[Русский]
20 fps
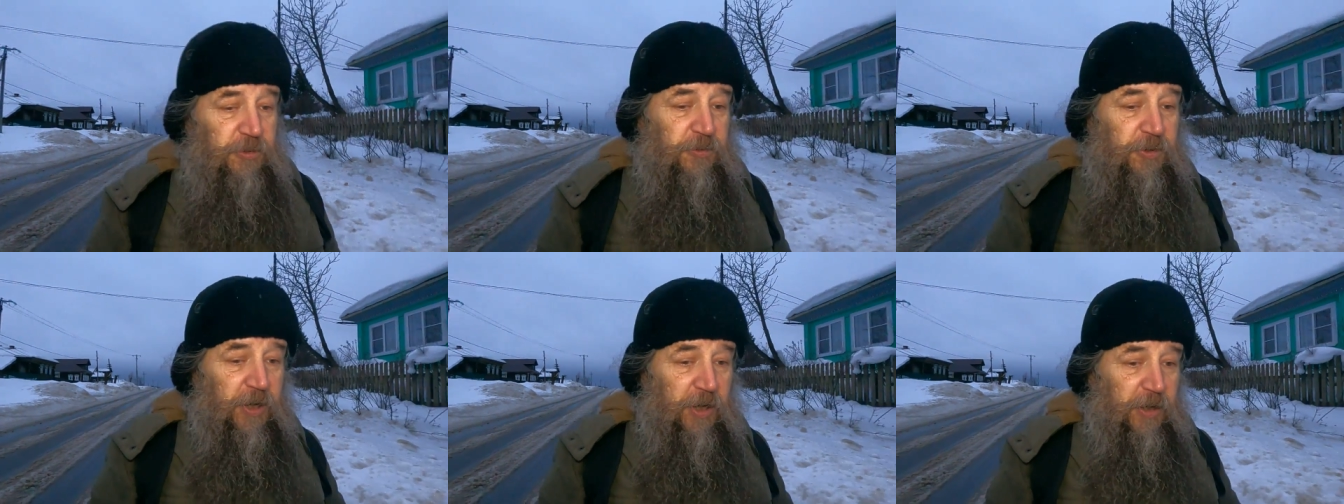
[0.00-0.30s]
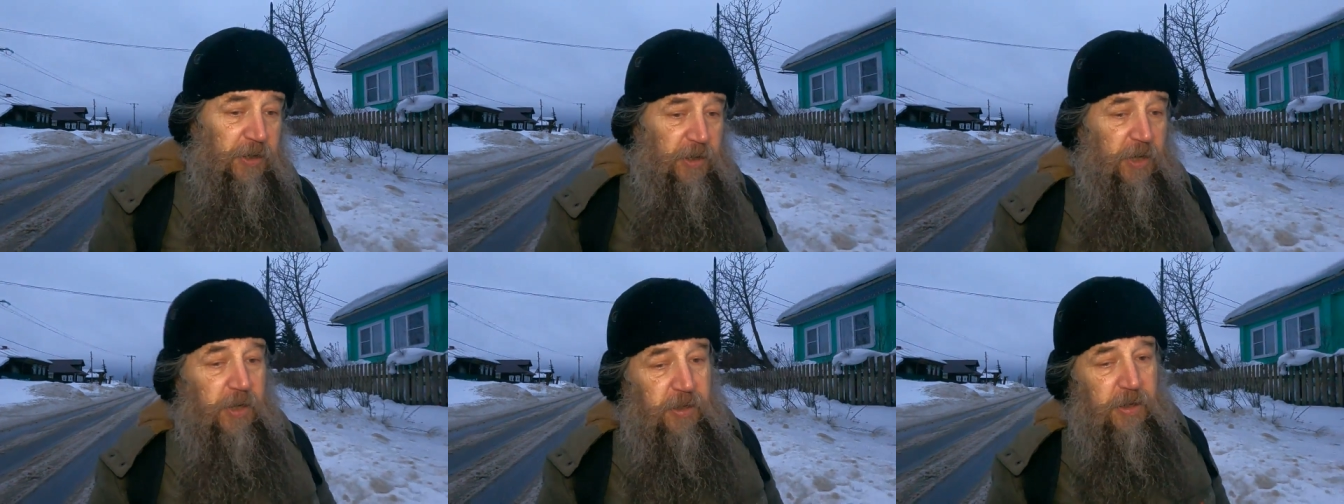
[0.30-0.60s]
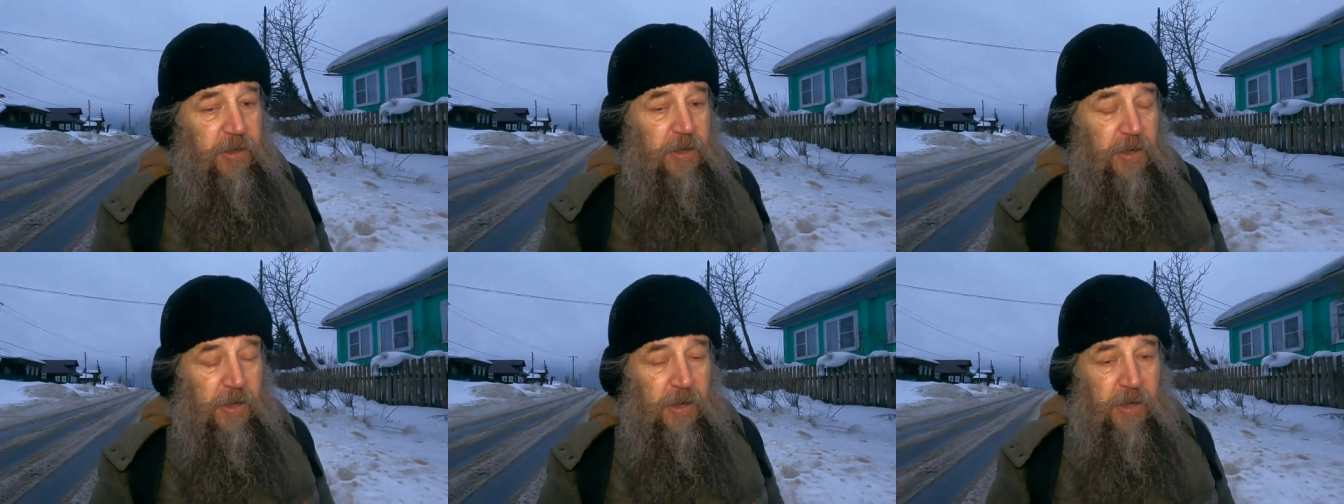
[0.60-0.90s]
другая,
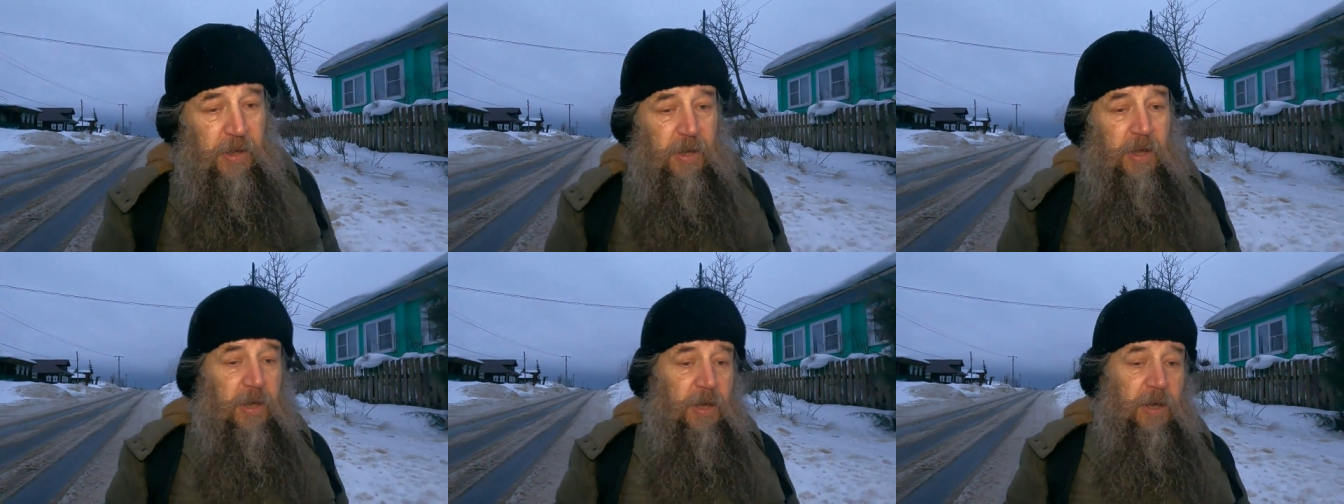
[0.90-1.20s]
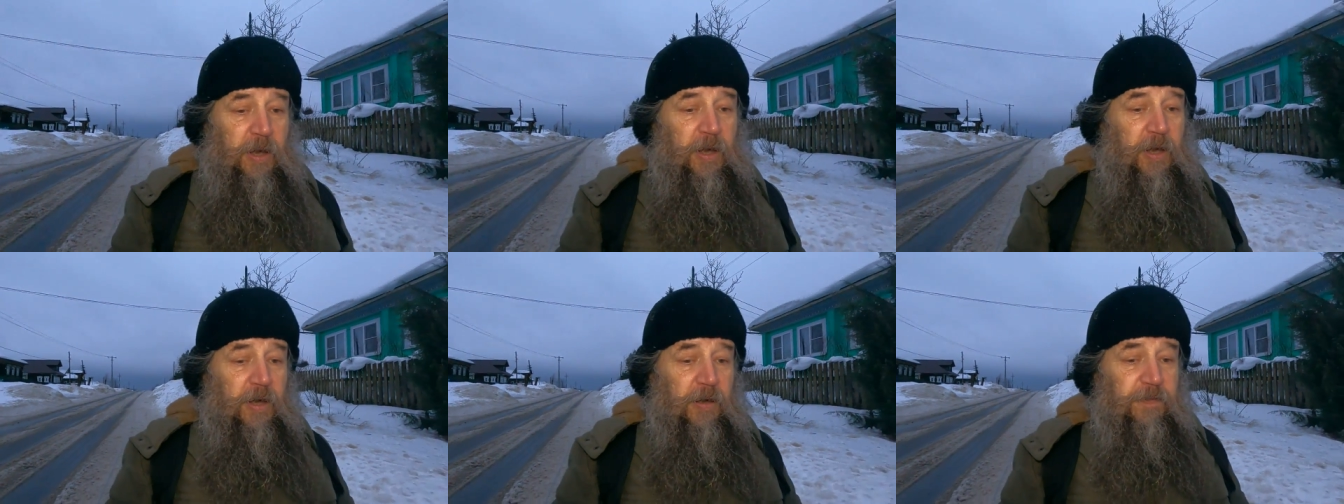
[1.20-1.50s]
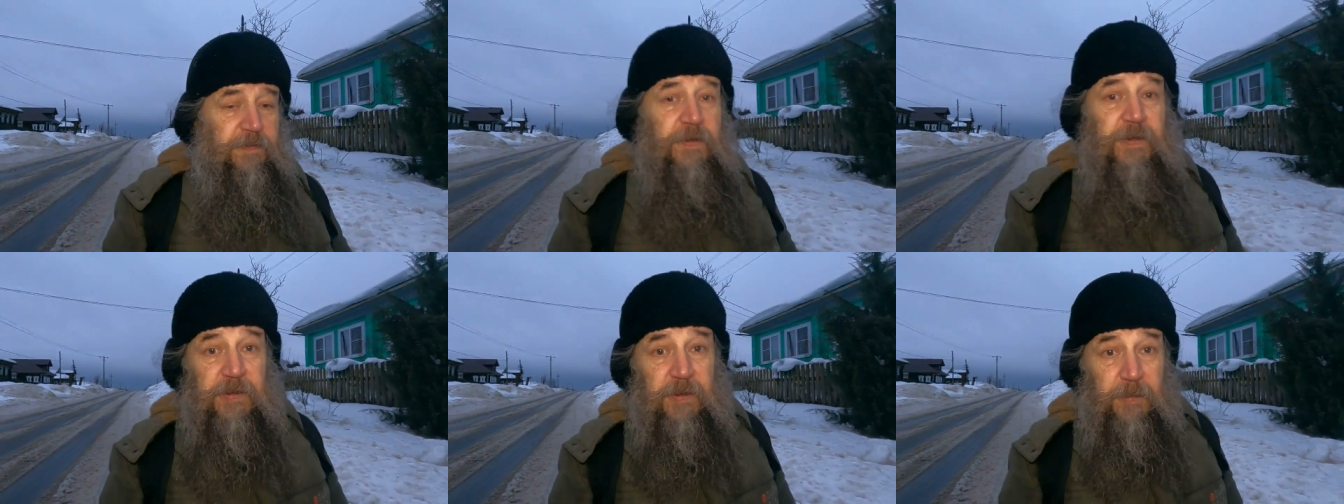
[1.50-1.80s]

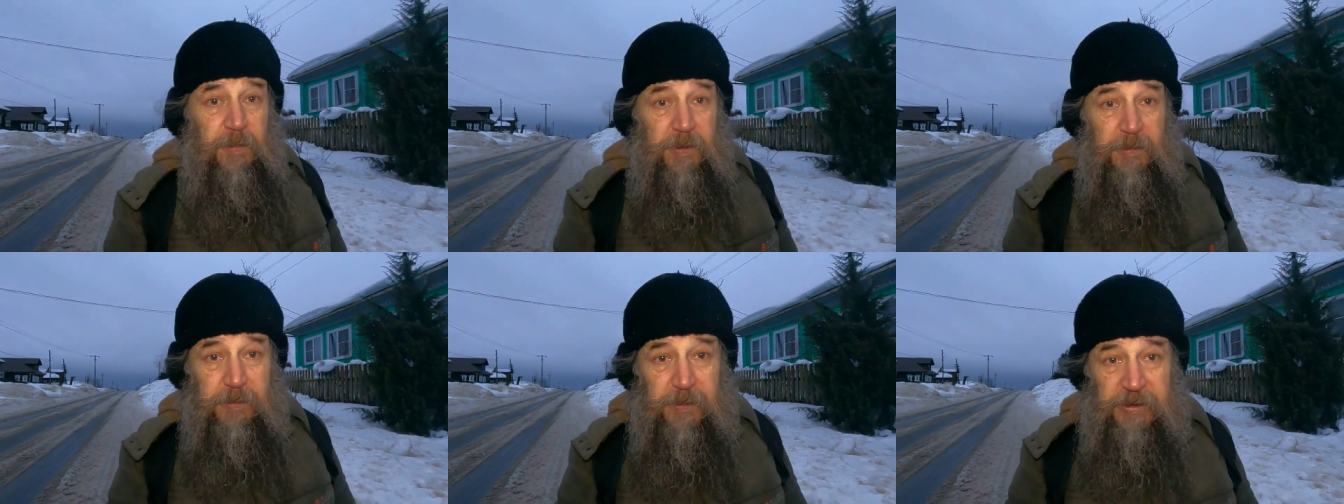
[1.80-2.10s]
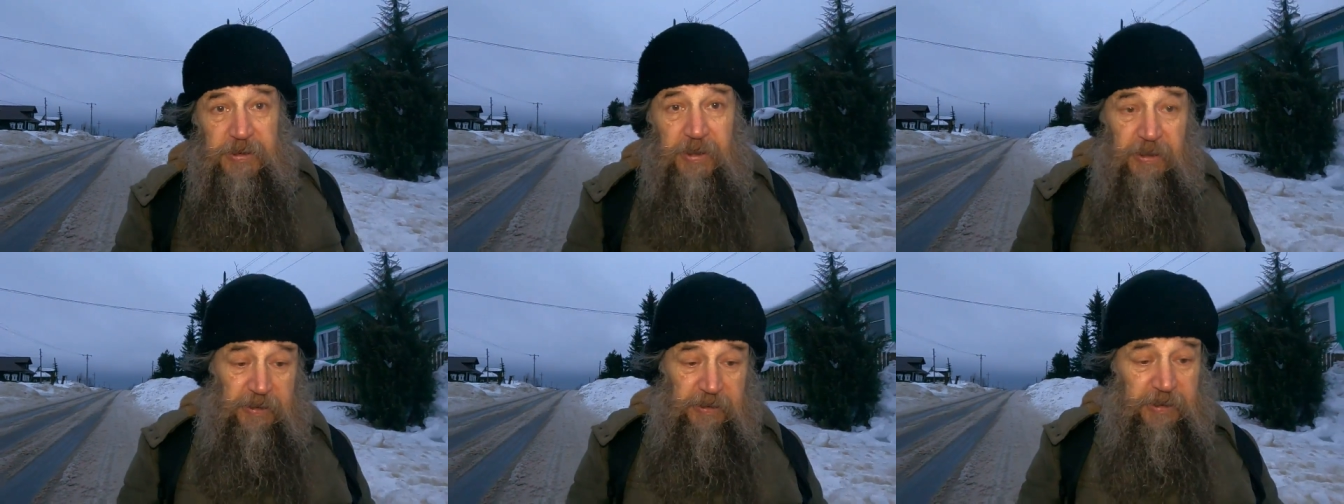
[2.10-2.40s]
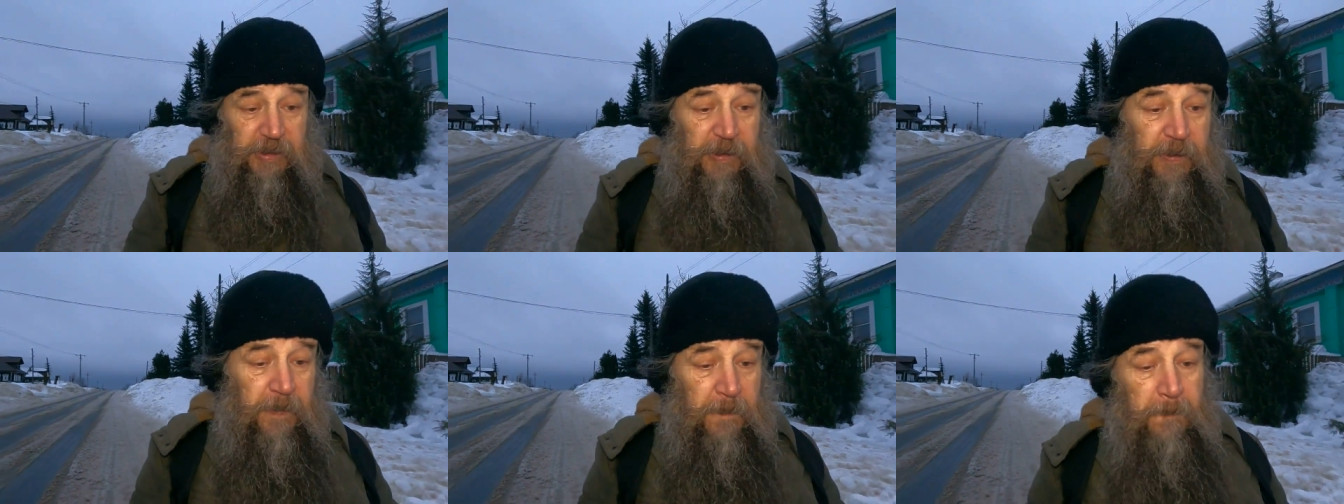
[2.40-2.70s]
а,
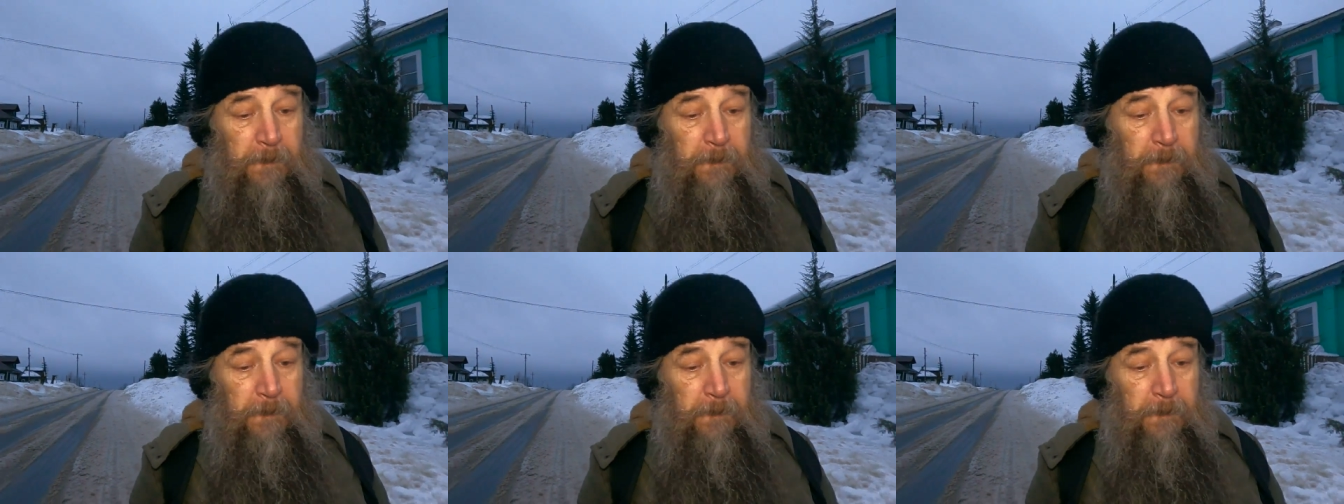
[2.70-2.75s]
фенобарбитал